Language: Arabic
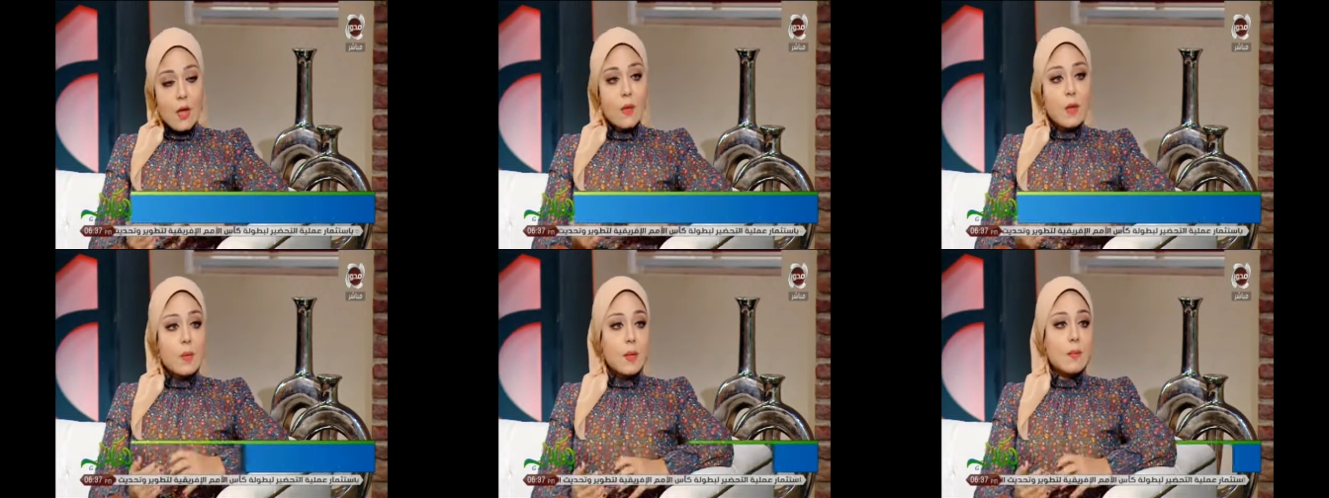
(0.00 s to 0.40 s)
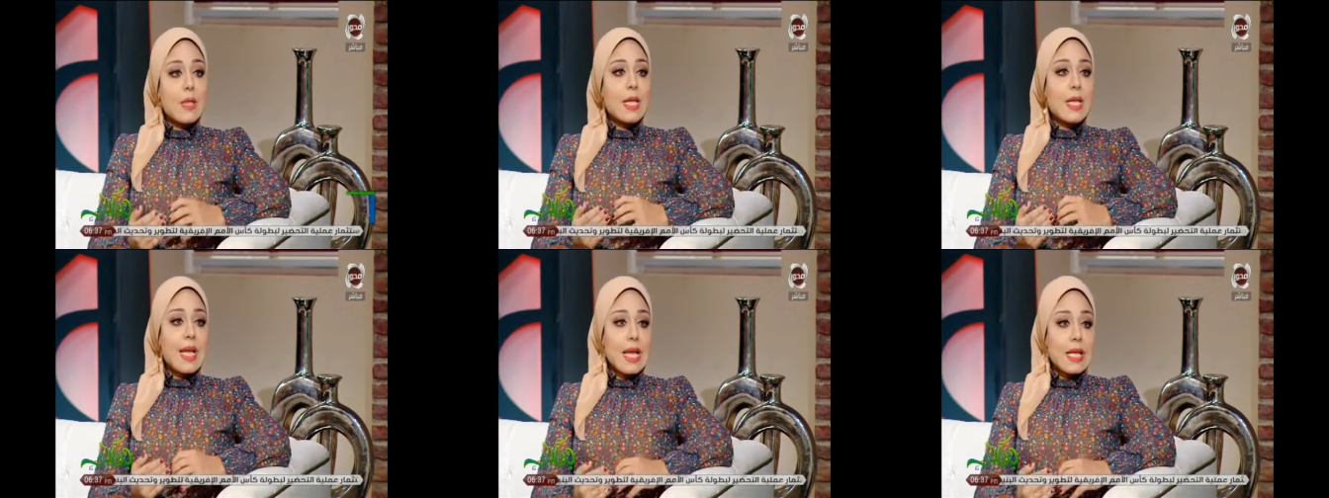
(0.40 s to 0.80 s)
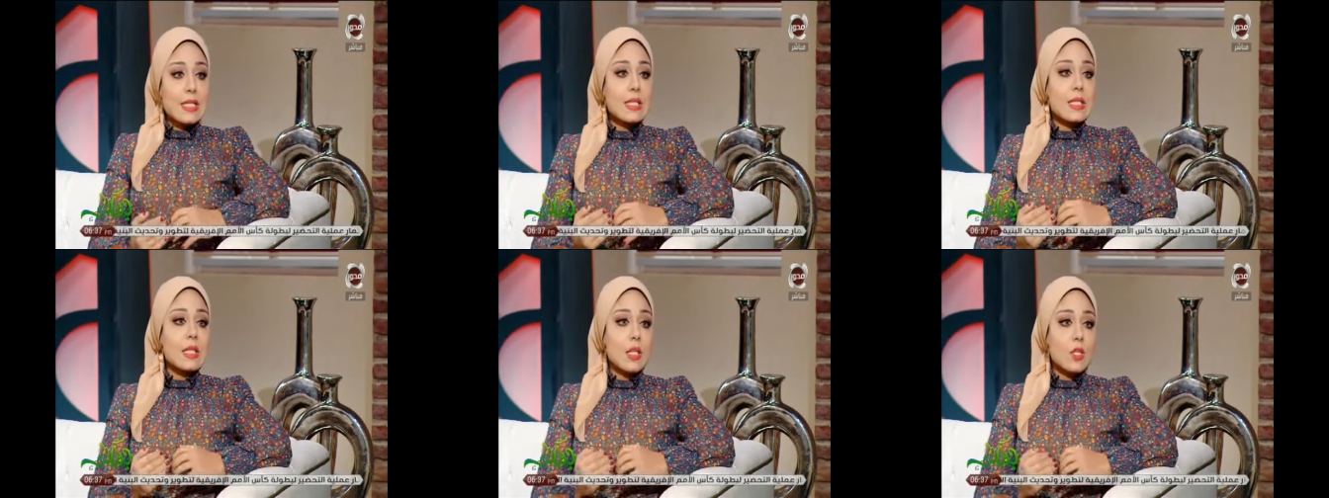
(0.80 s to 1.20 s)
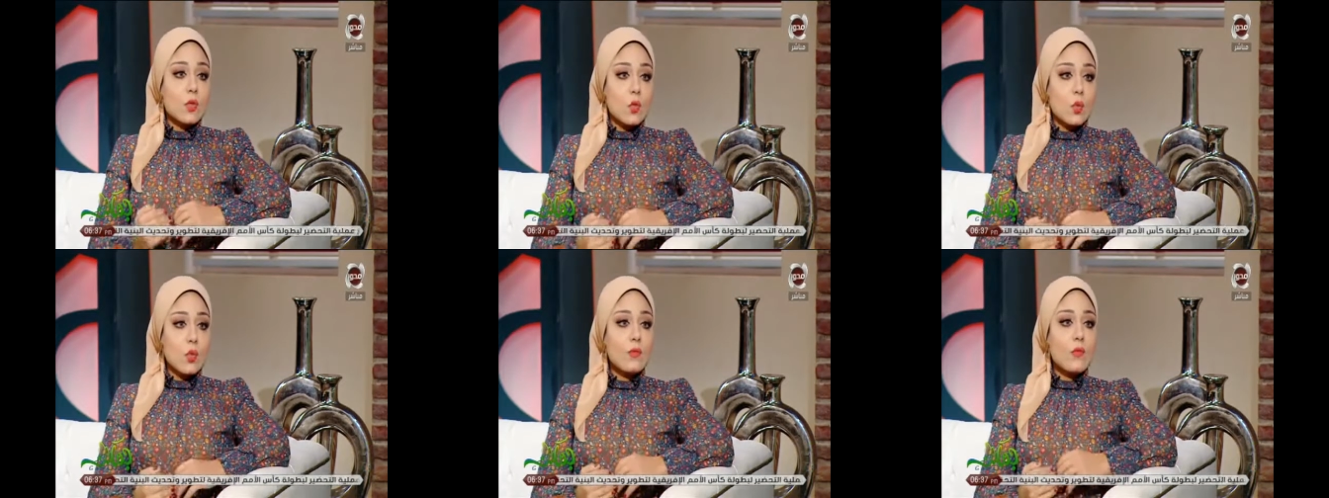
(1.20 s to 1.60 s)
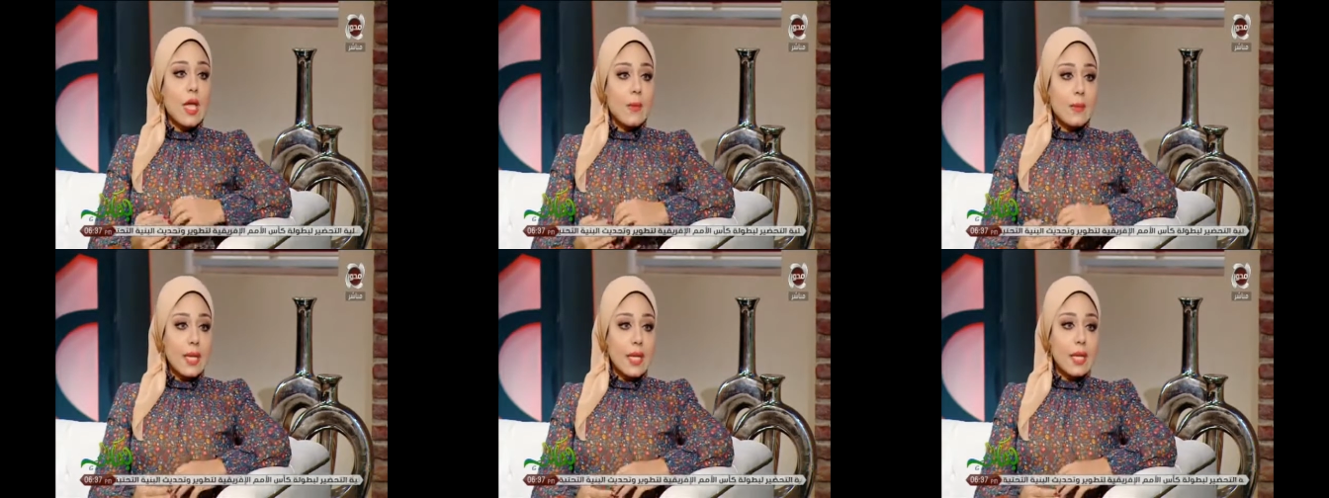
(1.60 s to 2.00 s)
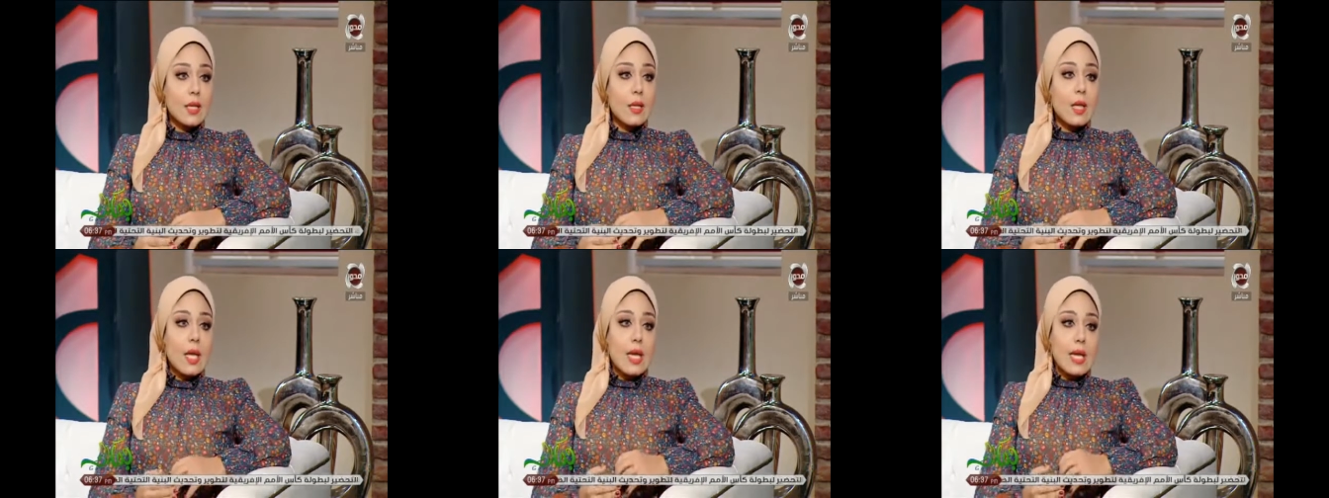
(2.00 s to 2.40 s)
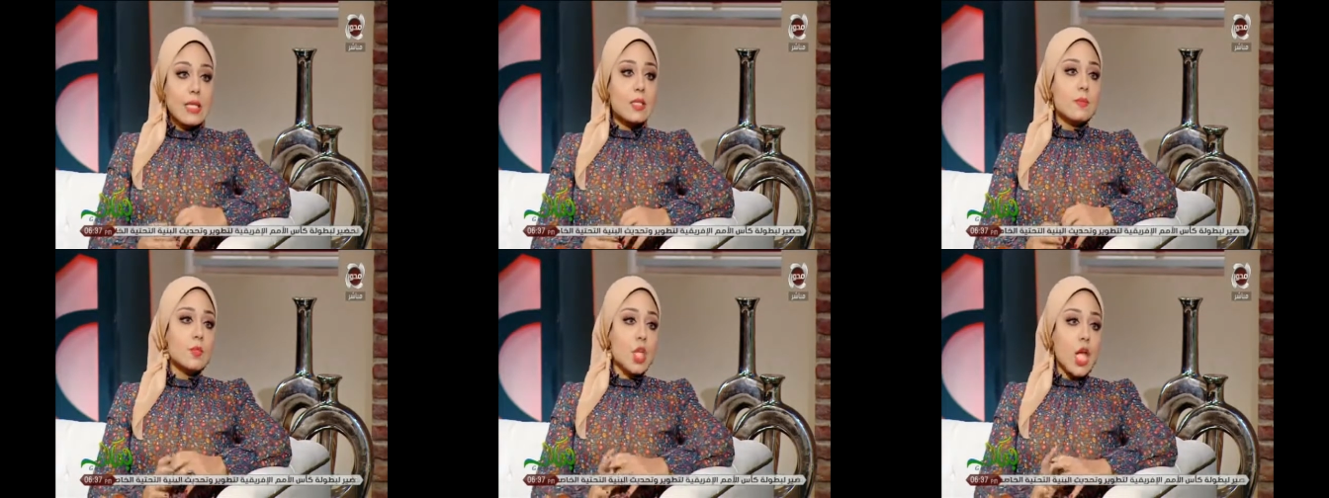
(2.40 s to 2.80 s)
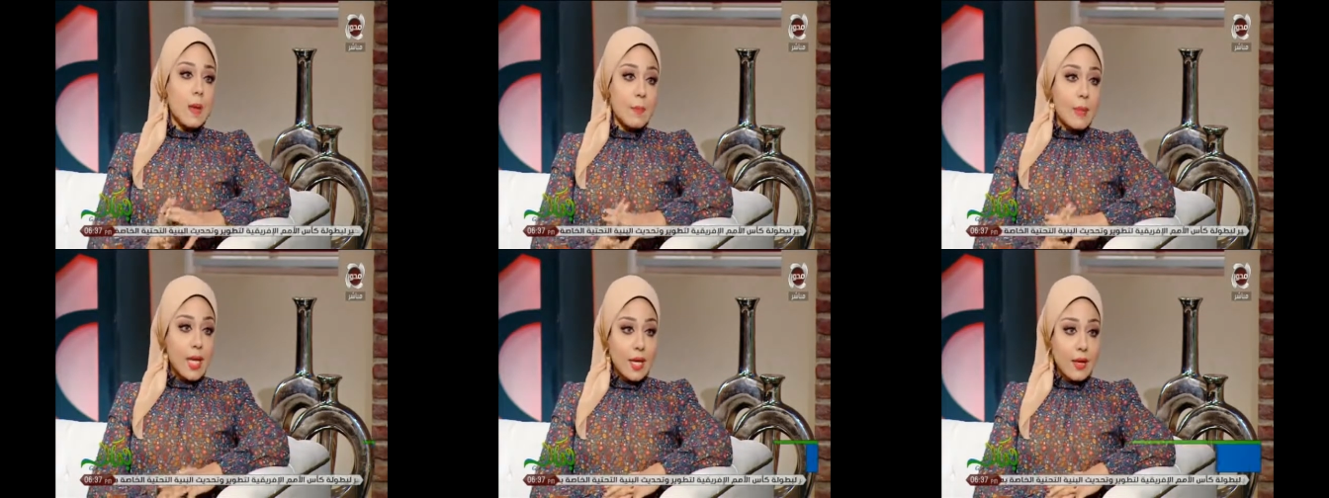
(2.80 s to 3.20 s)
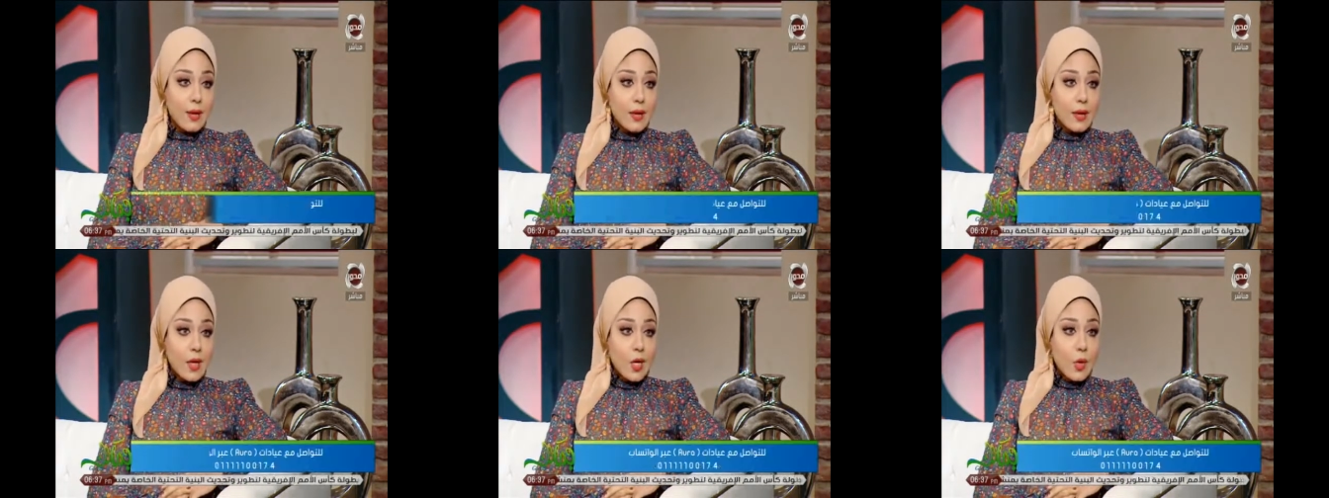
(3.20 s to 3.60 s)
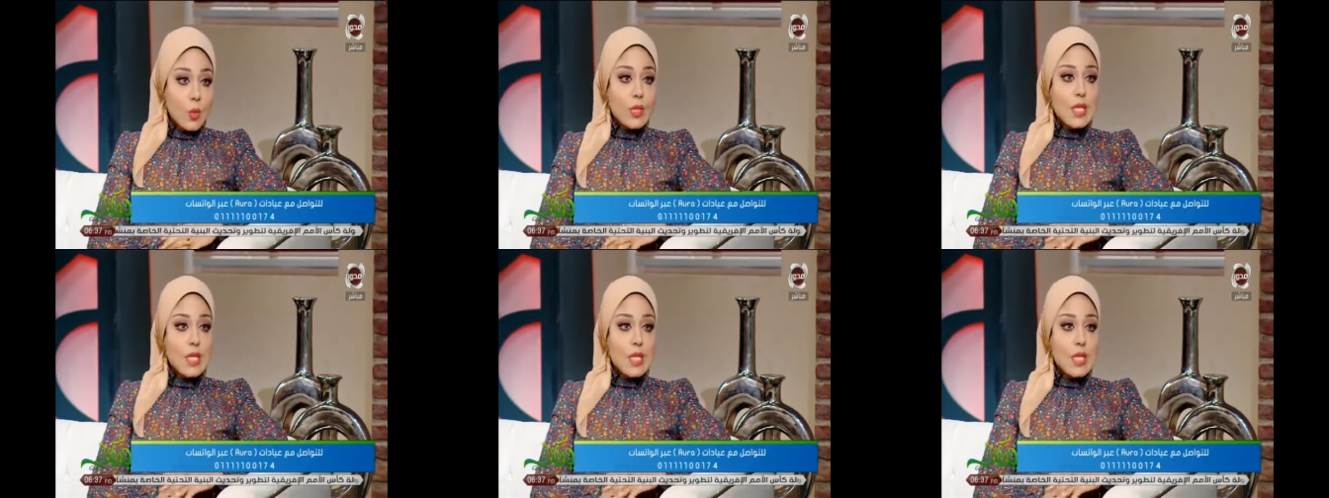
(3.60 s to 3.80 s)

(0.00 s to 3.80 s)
بيبدا يخزن الدهون في اماكن انت مش حباها آه.